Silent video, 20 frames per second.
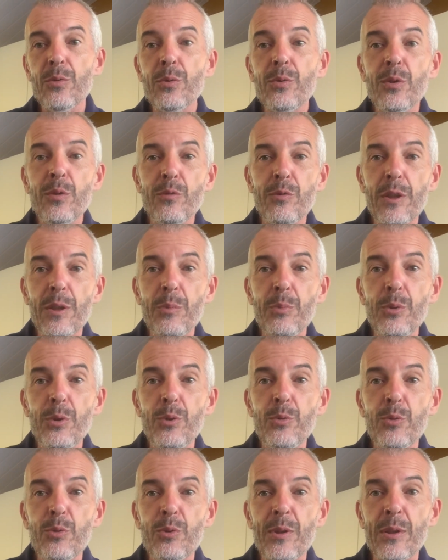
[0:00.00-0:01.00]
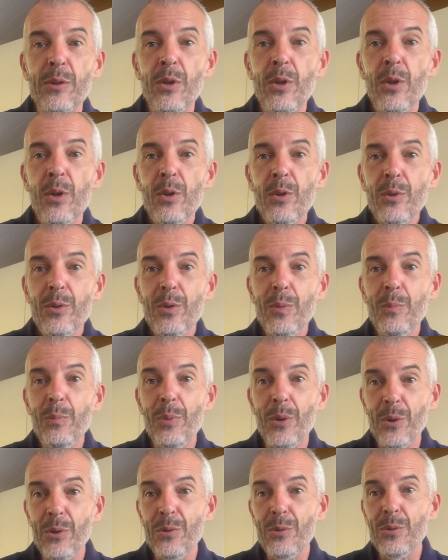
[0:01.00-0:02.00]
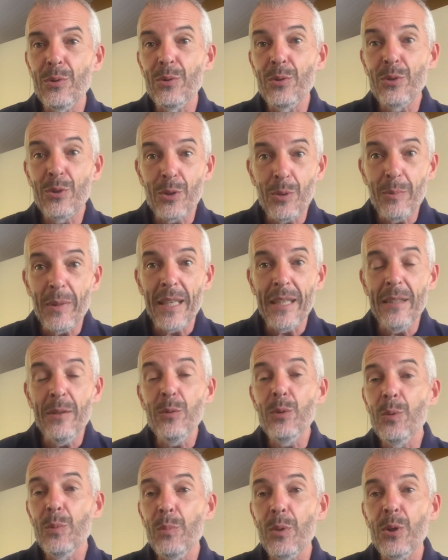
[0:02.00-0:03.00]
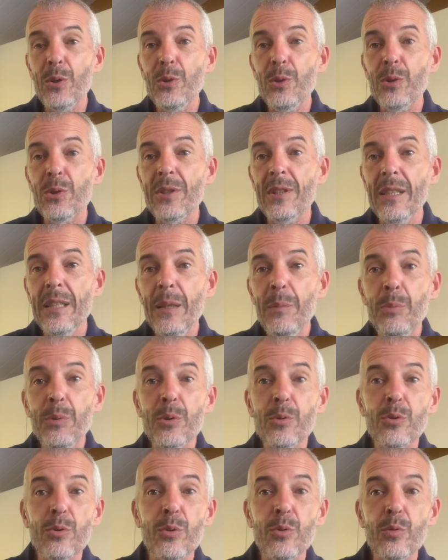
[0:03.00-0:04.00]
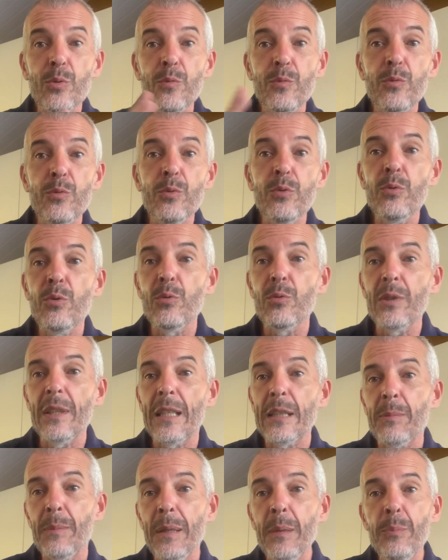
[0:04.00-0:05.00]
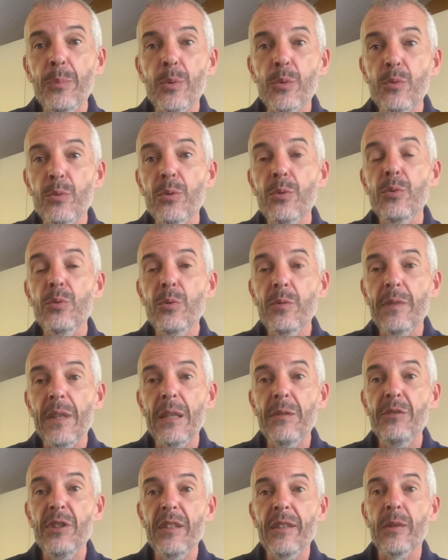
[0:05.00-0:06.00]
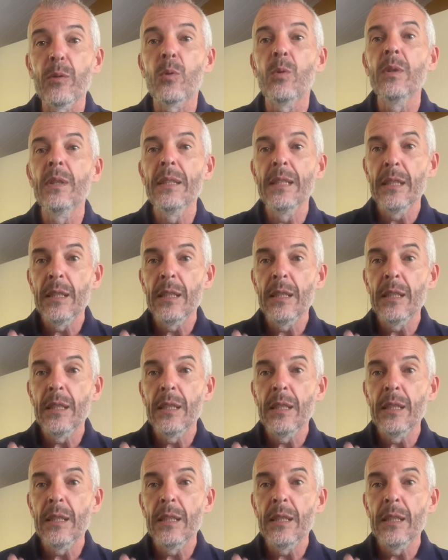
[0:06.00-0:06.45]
Donc une fois de plus, je vous souhaite une bonne euh, semaine, une bonne journée, puis on se retrouve tout au long de la semaine pour de nouvelles vidéos.